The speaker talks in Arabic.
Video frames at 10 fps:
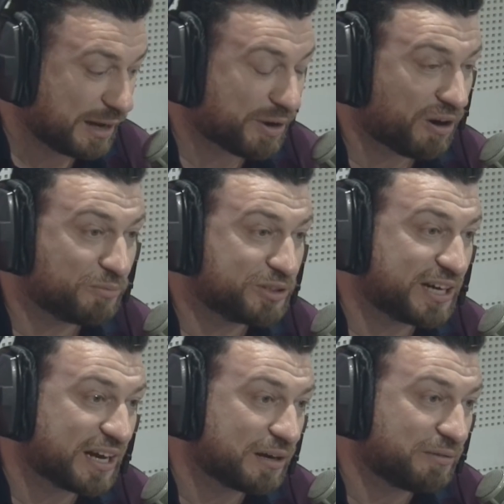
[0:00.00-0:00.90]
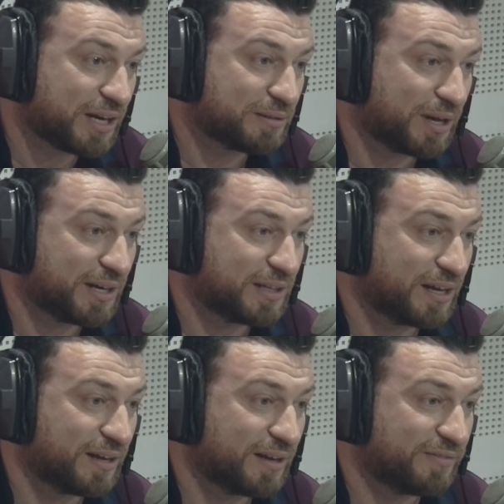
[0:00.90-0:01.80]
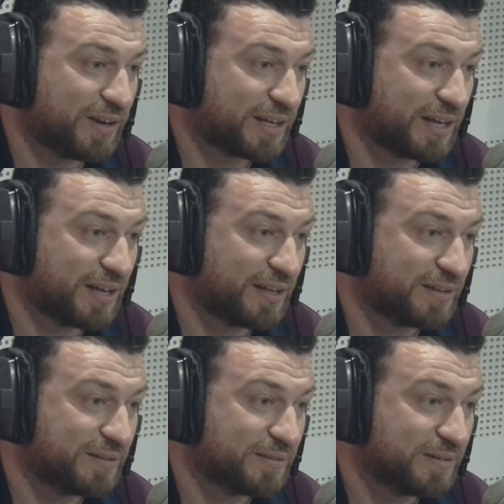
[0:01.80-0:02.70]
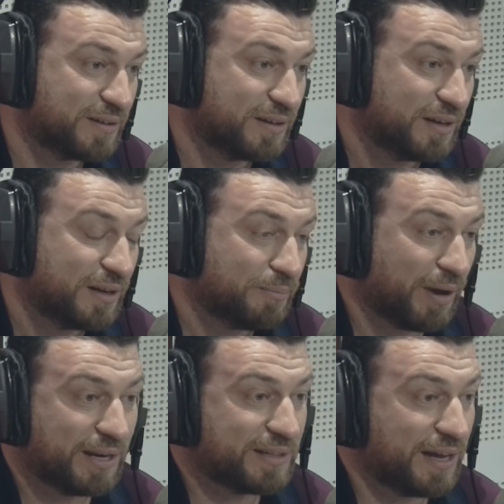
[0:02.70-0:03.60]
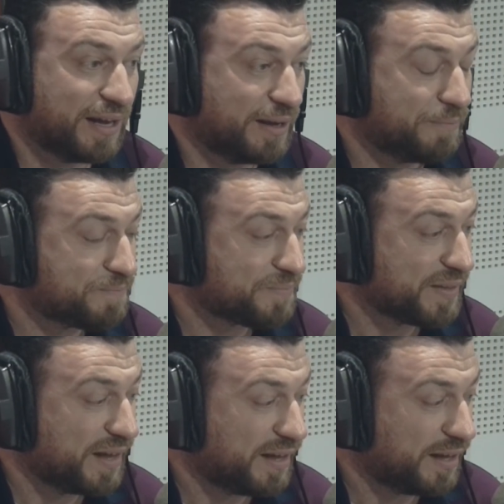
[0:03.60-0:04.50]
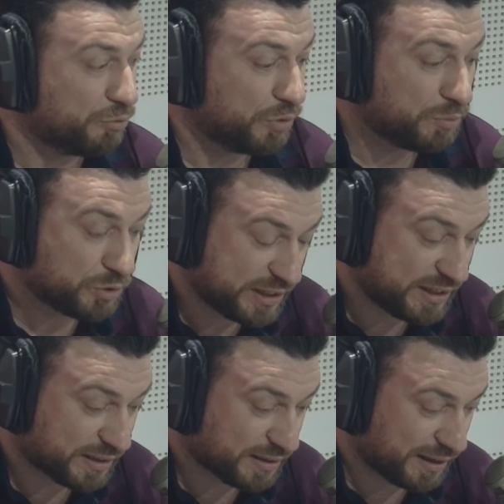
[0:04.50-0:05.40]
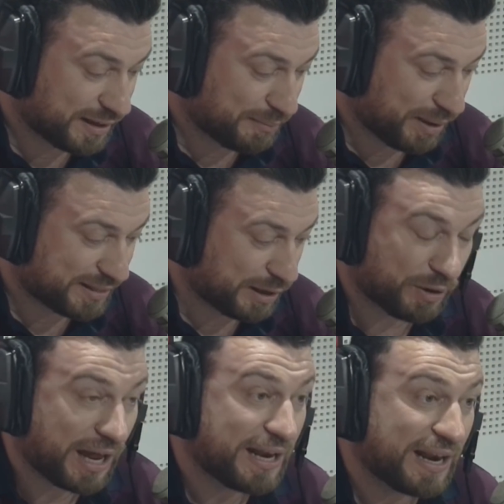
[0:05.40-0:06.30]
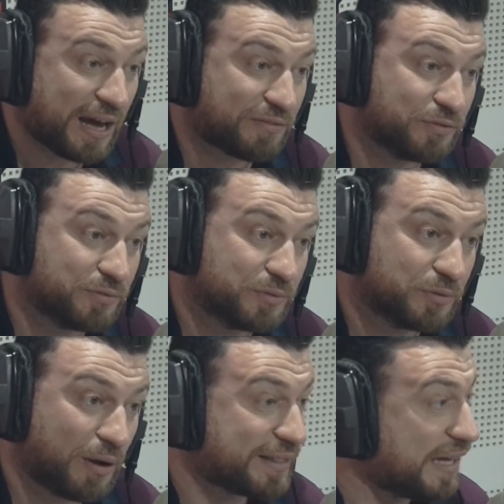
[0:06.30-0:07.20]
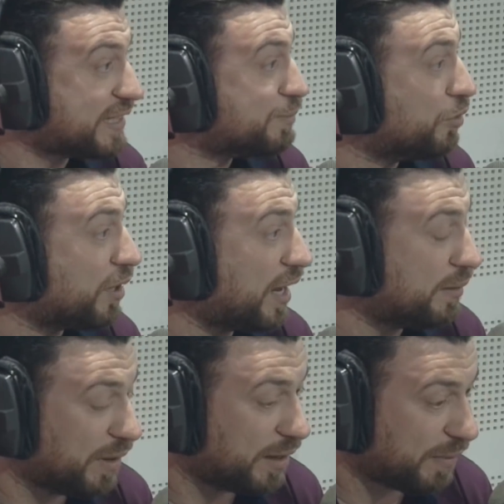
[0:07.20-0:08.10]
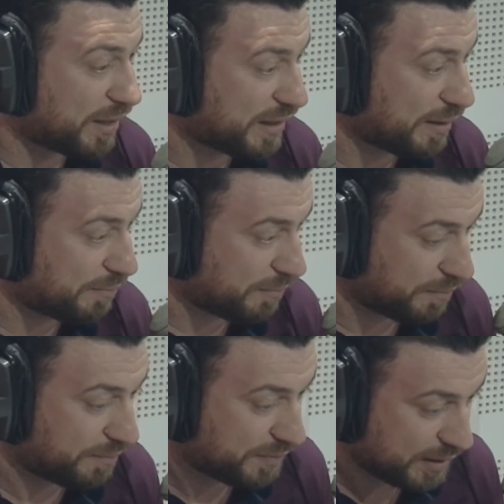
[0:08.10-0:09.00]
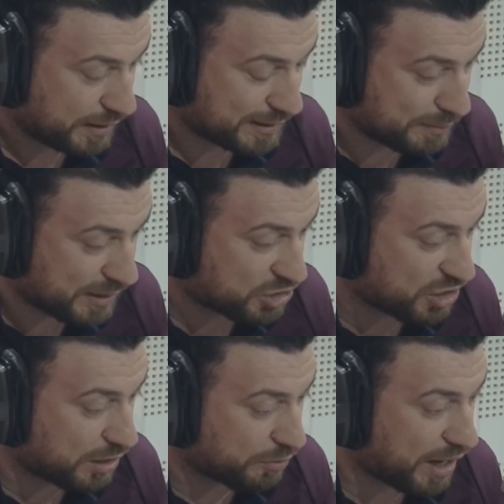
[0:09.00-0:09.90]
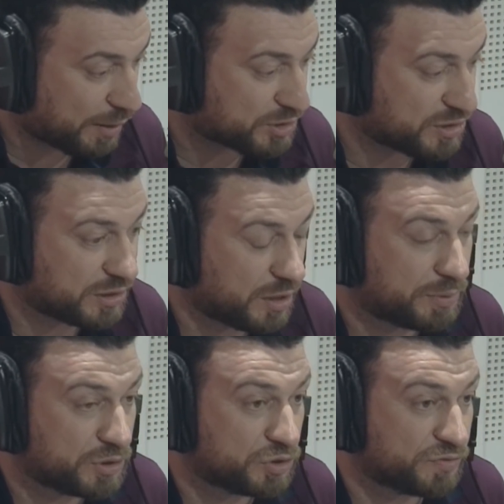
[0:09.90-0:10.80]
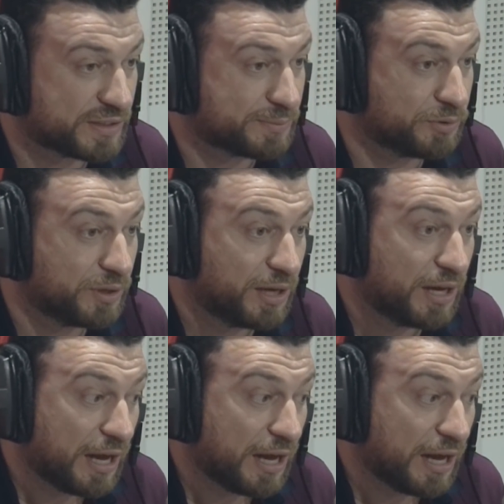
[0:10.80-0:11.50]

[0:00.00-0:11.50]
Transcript: اما راه المدير اخر واحد معناتها في الحكاية هذه معناتها والمدير انا معناتها والله لا نعرفه وحتى اسمه والله ما معناتها يجب نرجع للاوراق باش باش نشوف اسمه